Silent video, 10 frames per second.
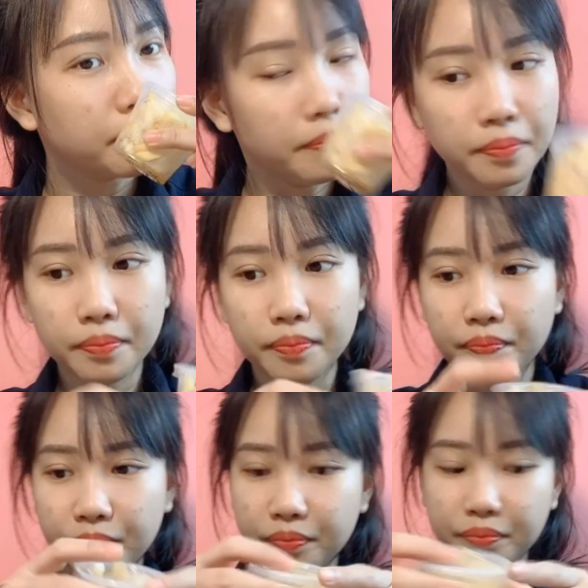uhm,
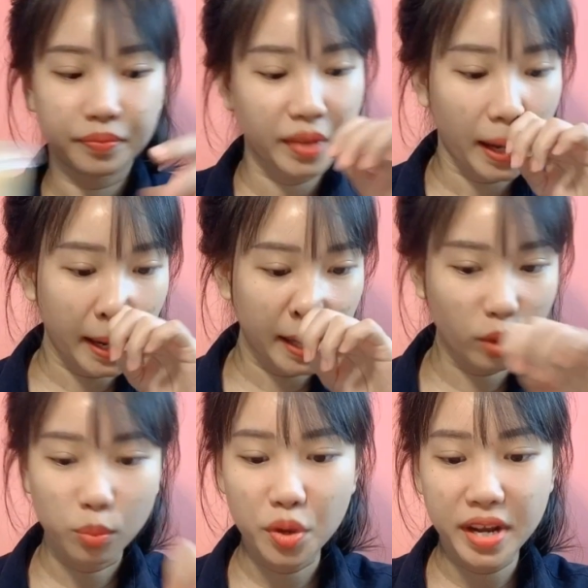Nghe toàn
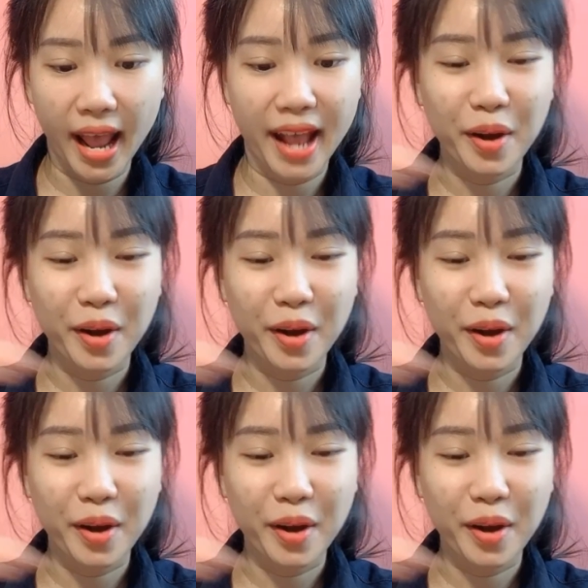mùi gà không?